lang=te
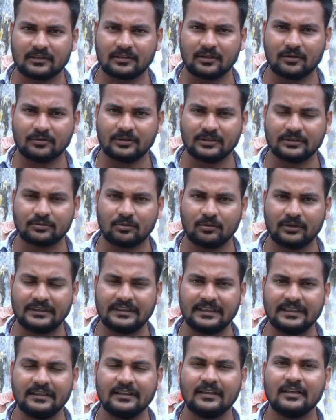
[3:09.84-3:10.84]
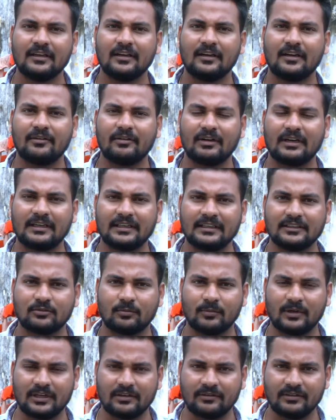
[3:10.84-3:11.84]
జరుగుతూ ఉంది సో ఇది ఇవాళ
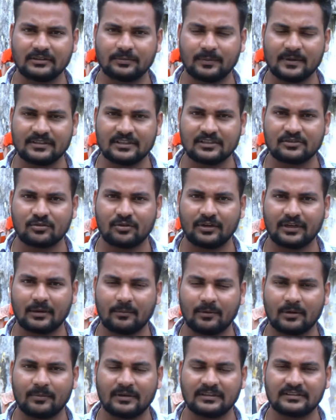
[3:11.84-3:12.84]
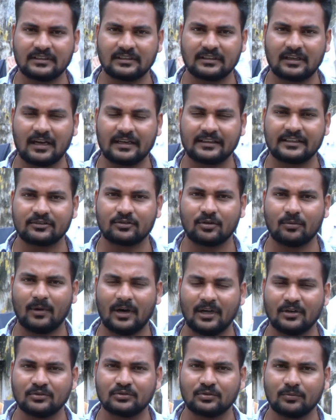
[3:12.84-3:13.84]
సుమన్ టీవీ స్పెషల్ స్టోరీ కెమెరా పర్సన్ కార్తిక్తో
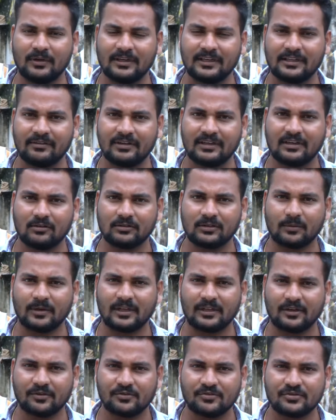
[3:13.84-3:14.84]
బాలు సుమన్ టీవీ గౌతమ్ నగర్